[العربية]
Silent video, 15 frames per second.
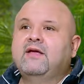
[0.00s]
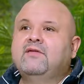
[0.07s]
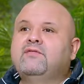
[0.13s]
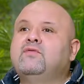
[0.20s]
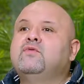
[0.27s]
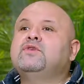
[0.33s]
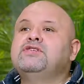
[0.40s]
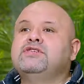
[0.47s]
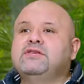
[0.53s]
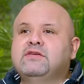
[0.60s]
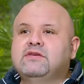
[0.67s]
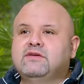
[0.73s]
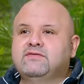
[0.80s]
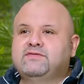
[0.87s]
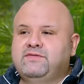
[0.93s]
في وشي
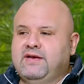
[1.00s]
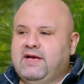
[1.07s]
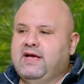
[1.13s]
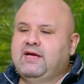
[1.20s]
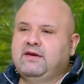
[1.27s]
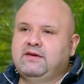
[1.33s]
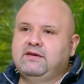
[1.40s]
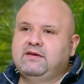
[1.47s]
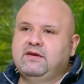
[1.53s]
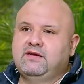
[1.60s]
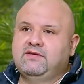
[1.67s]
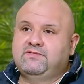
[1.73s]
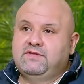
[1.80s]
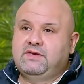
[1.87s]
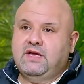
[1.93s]
في حال ان
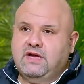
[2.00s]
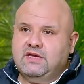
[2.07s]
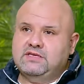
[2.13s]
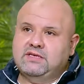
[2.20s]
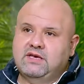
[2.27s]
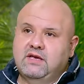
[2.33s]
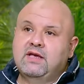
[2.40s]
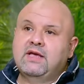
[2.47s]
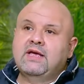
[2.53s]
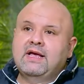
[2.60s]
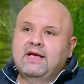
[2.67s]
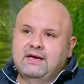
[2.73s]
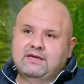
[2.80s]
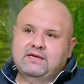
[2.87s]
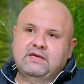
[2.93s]
انا في حادثه
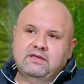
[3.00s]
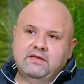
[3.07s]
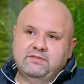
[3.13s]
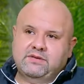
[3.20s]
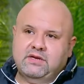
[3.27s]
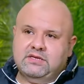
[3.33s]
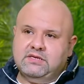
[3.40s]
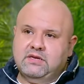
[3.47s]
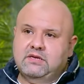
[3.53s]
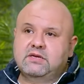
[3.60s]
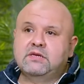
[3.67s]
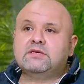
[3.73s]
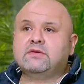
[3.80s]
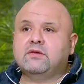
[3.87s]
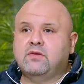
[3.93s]
اكيده بتحصل
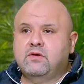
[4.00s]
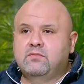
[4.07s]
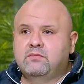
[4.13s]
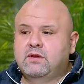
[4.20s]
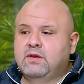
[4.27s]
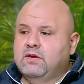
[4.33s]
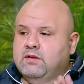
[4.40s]
اصطدام